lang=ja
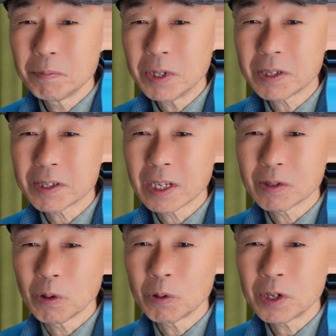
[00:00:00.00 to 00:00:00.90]
ビクセン
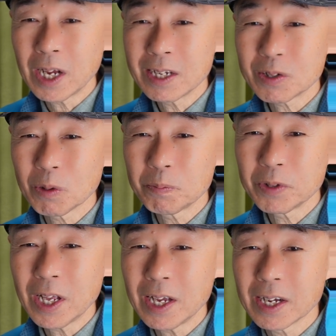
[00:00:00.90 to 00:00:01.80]
の
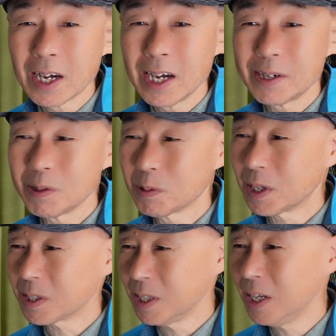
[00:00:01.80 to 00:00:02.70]
オンラインショップで買えるよう
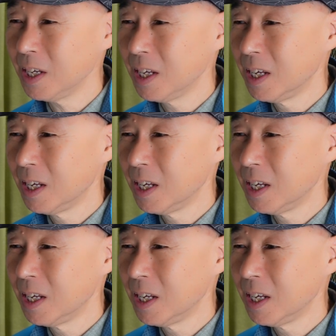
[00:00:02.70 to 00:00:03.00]
ですね。